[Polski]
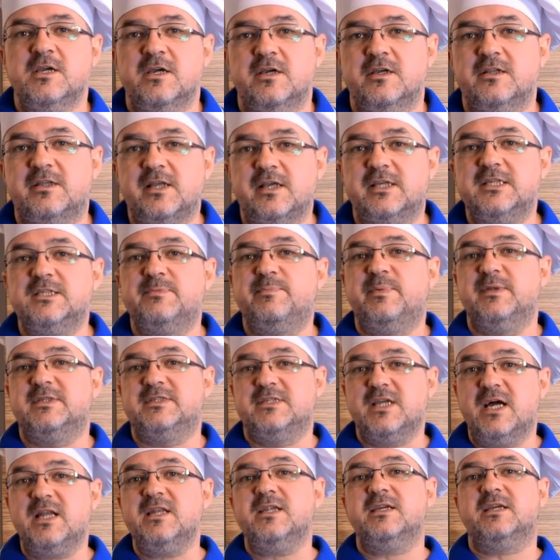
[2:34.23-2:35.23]
y, taki
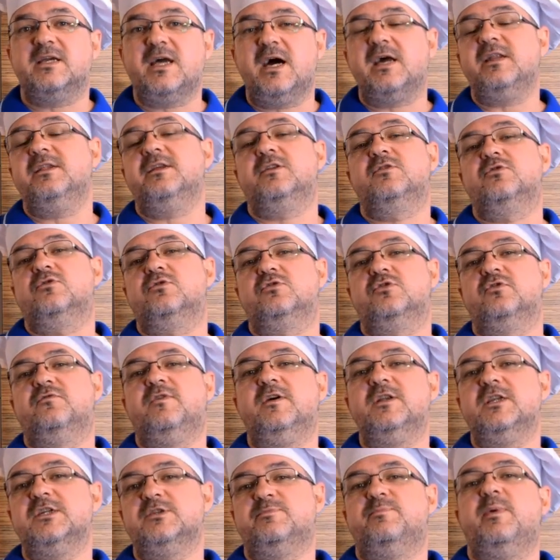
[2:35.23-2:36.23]
specjalny garnek do
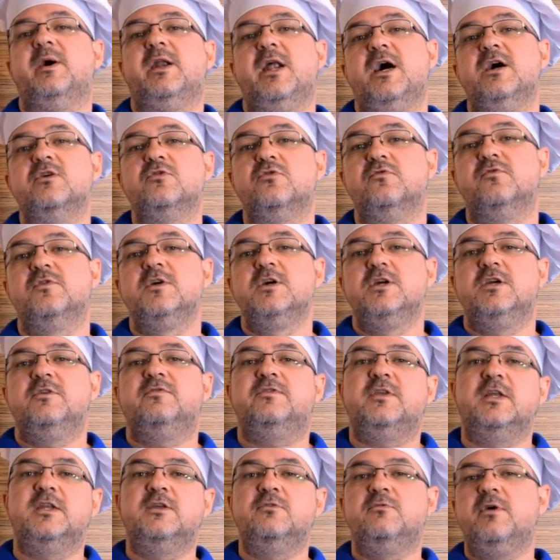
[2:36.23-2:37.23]
gotowania szparagów i
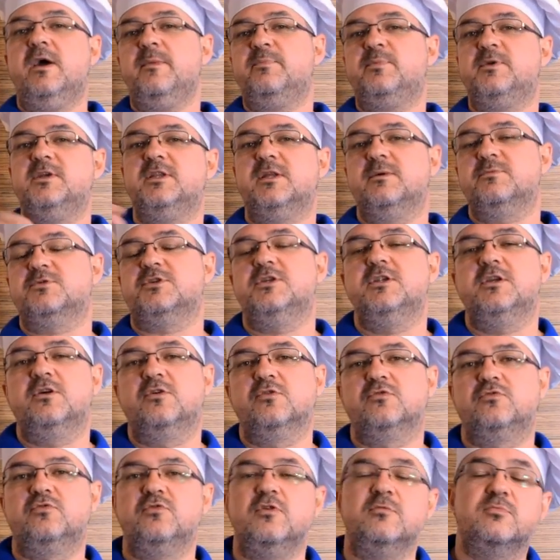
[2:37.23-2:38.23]
wtedy łebki tam się nie
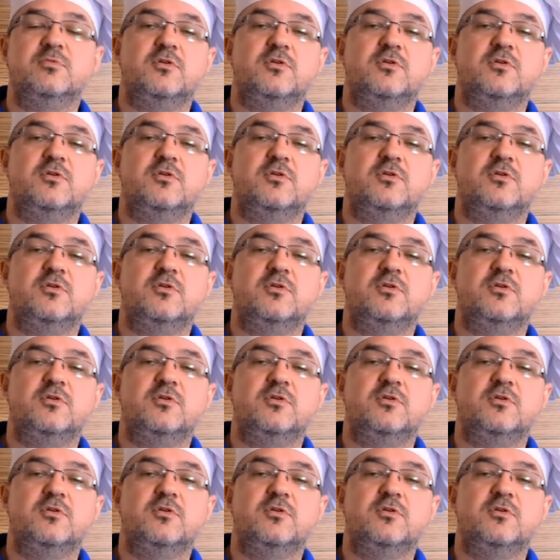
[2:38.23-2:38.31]
gotują,